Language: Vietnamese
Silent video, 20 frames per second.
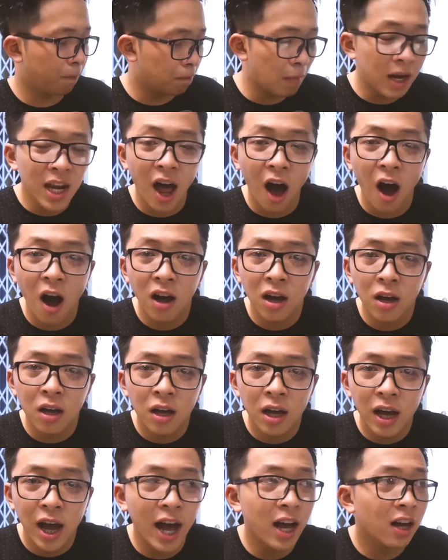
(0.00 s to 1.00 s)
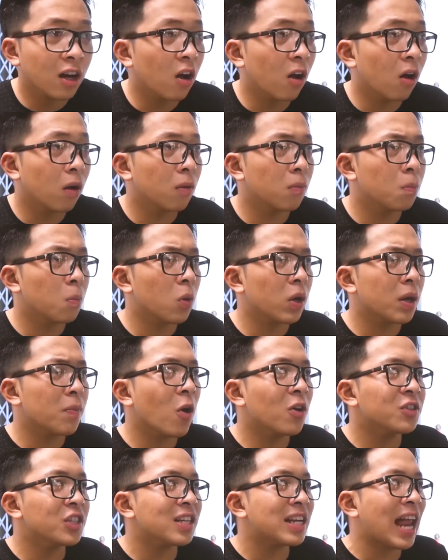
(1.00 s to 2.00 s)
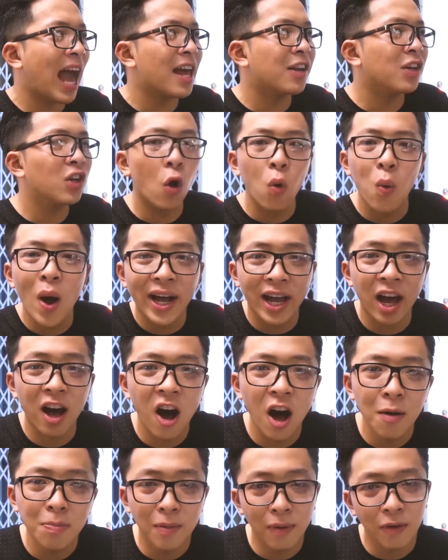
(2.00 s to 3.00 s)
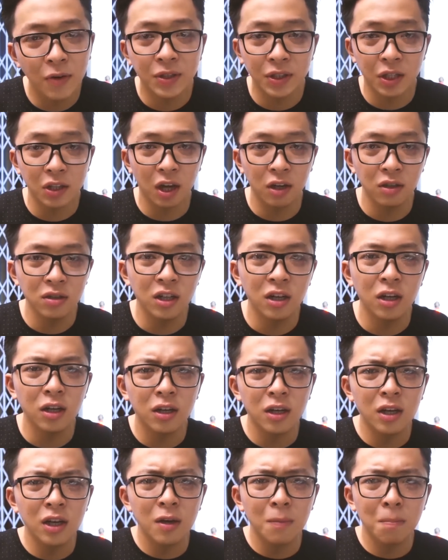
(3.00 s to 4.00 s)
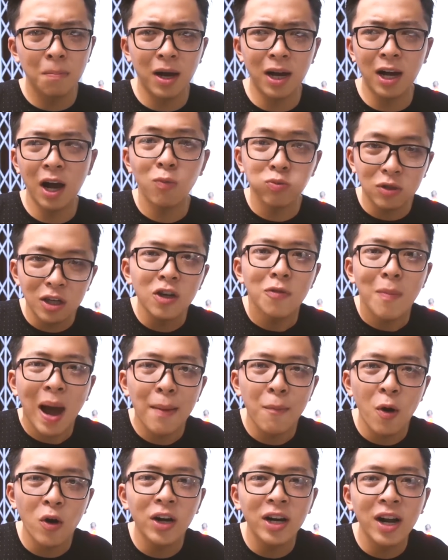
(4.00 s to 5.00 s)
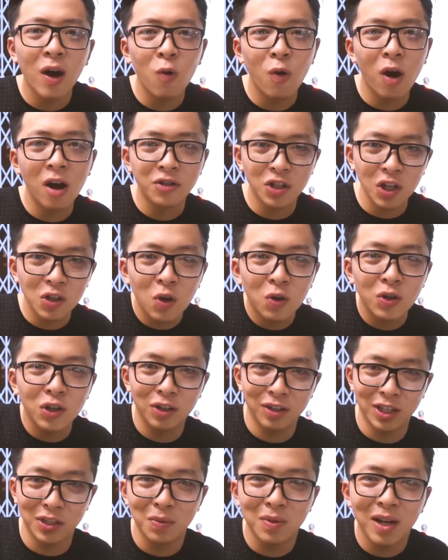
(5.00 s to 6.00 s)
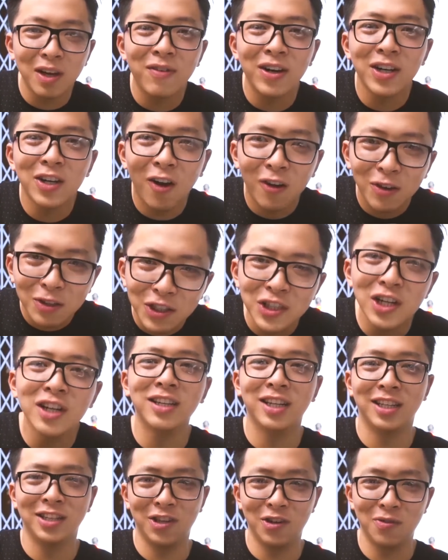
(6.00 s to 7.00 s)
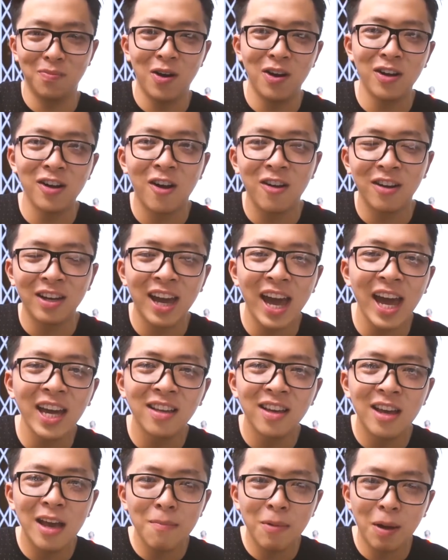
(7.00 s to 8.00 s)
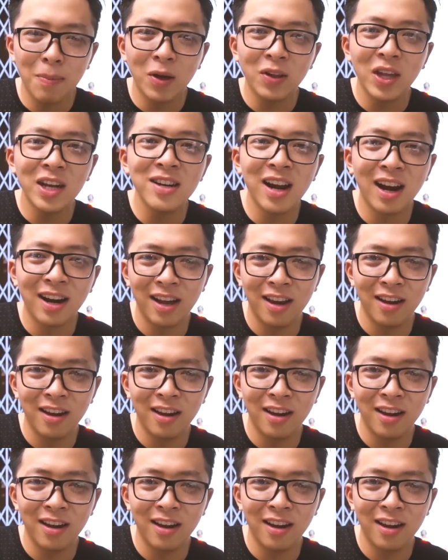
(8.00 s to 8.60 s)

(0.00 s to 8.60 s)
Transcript: bánh lọt, à, còn một cái món rất lạ nữa, khổ qua cà ớt mà Bảo được, được thử nữa. Mà không chỉ có ba món đó đâu, trên con đường này chúng ta vẫn còn rất là nhiều món ngon khác. Và Bảo thấy rằng